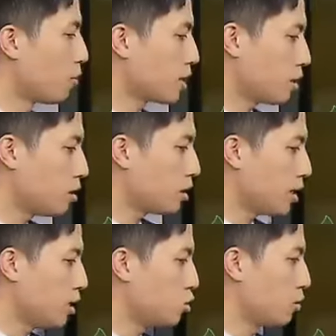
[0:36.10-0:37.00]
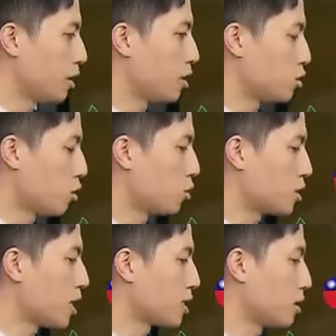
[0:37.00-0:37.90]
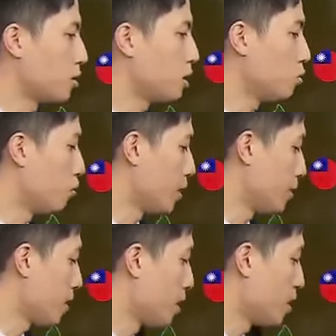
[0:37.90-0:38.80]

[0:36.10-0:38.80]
我们在2019年的时候是拿下了第5名，